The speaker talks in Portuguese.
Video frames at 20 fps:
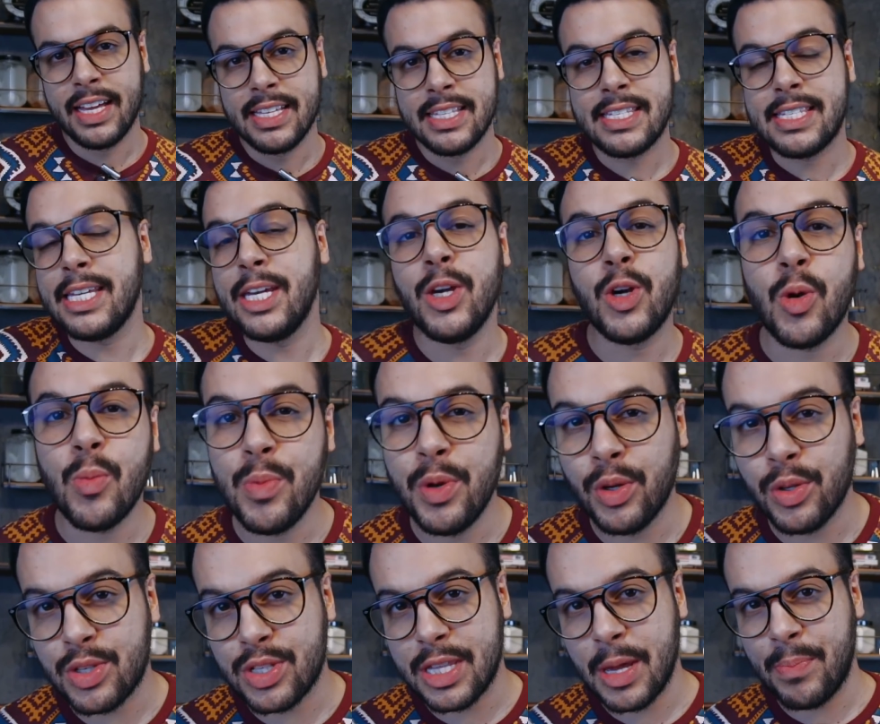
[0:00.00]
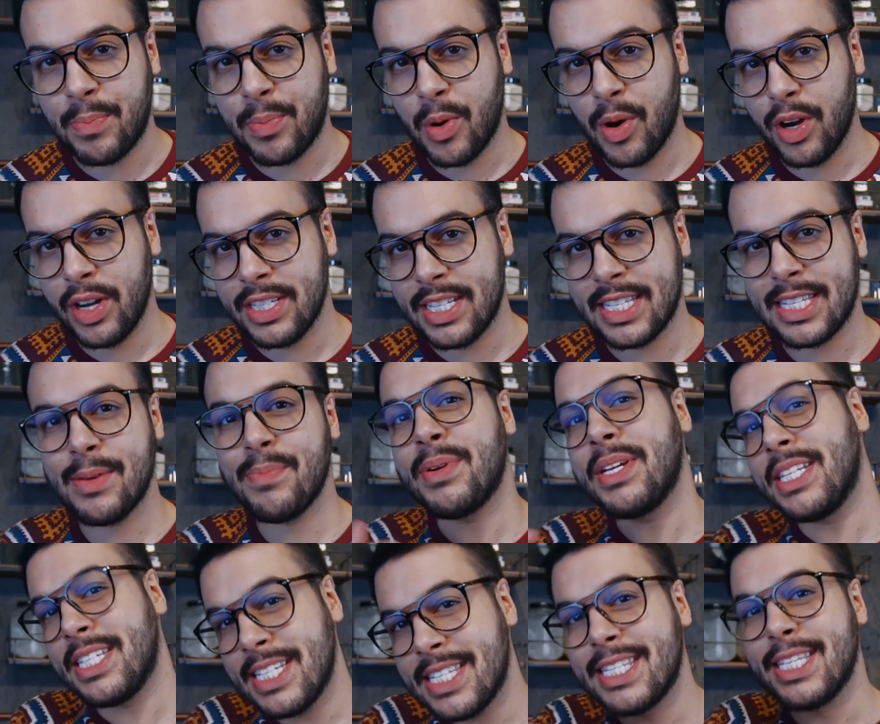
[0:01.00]
Cinco minutos depois, é
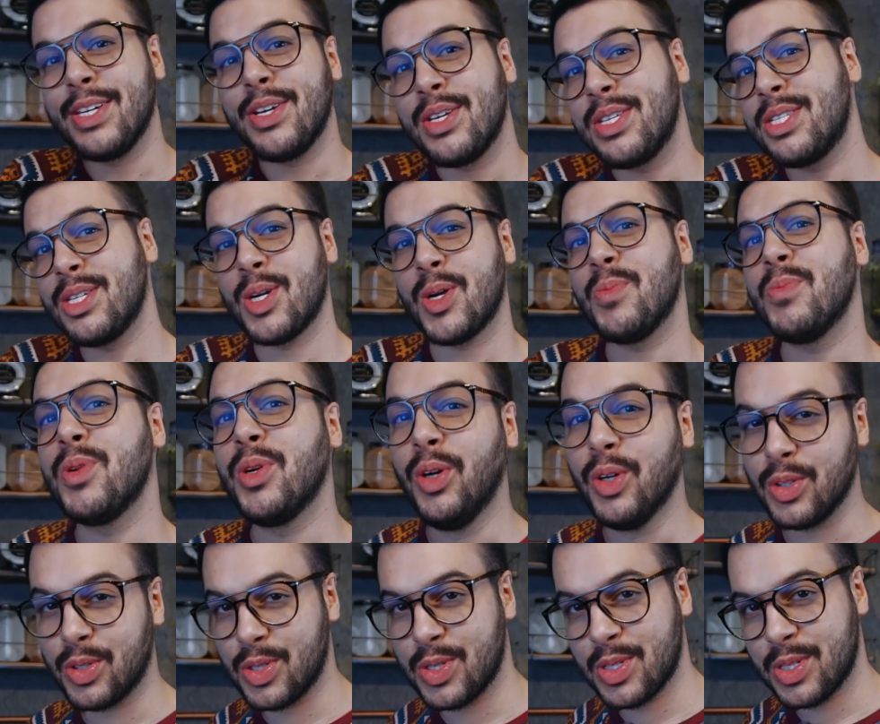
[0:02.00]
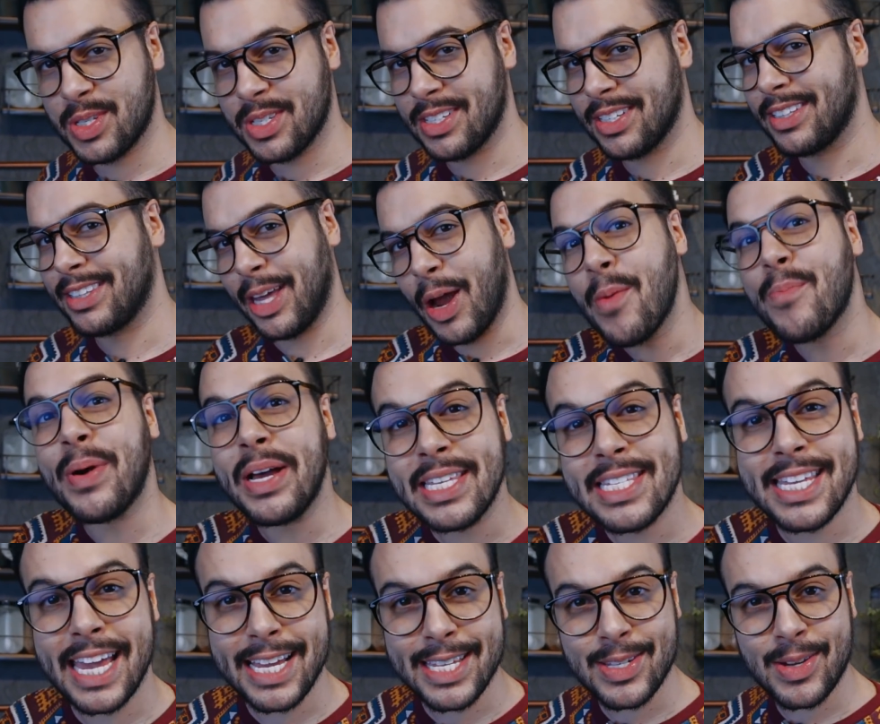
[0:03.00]
sempre de 5 em 5 minutos. Tenham
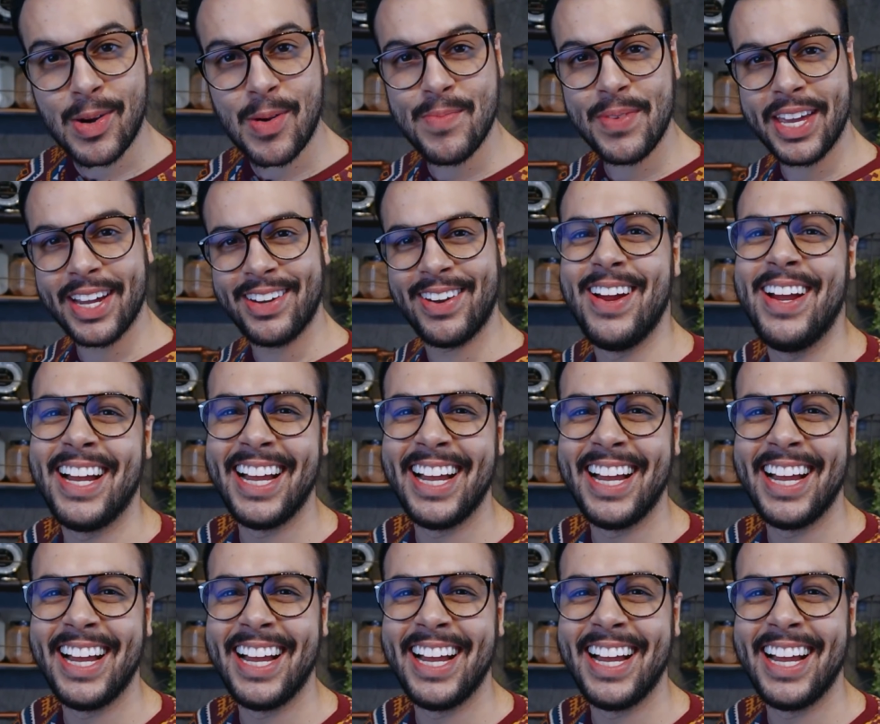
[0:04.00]
paciência comigo.